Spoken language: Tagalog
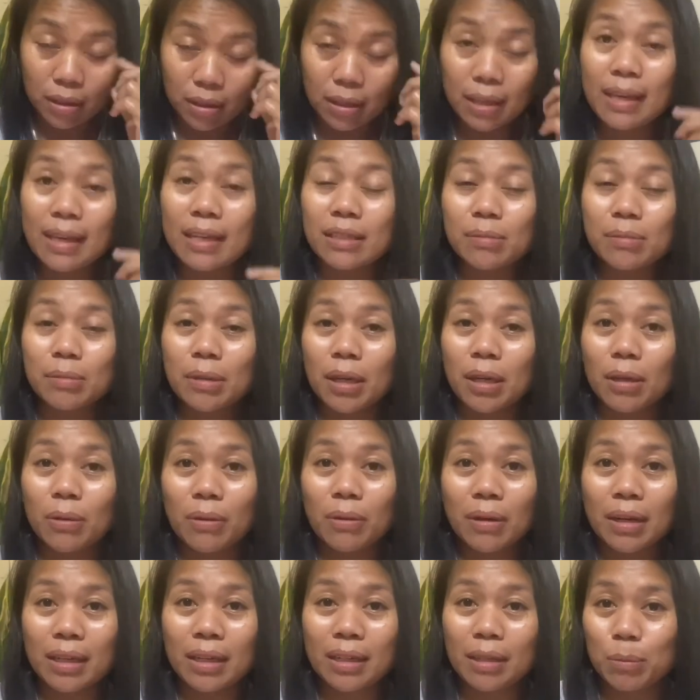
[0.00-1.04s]
Yes,
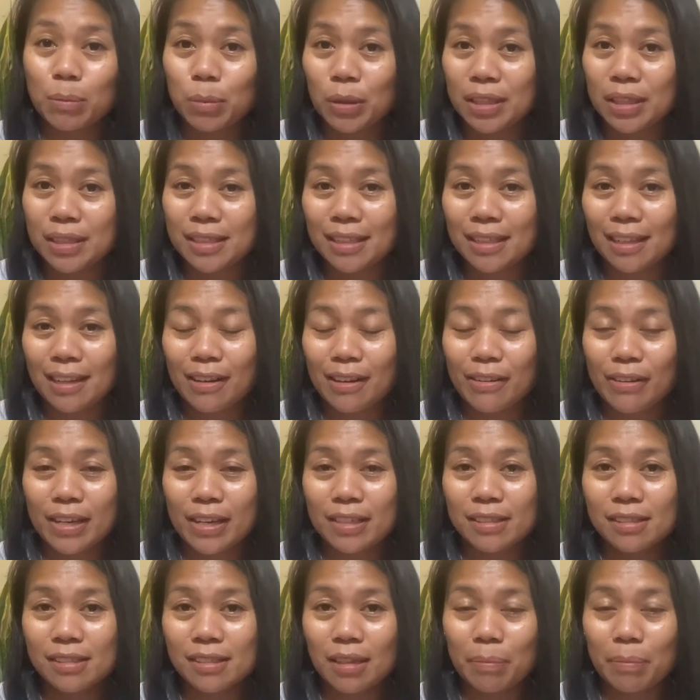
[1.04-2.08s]
makakuha ka ng police
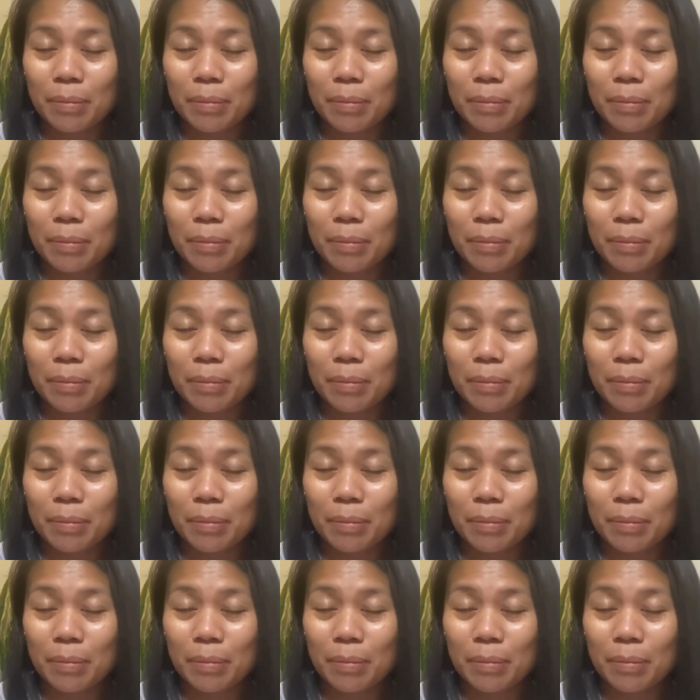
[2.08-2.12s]
clearance.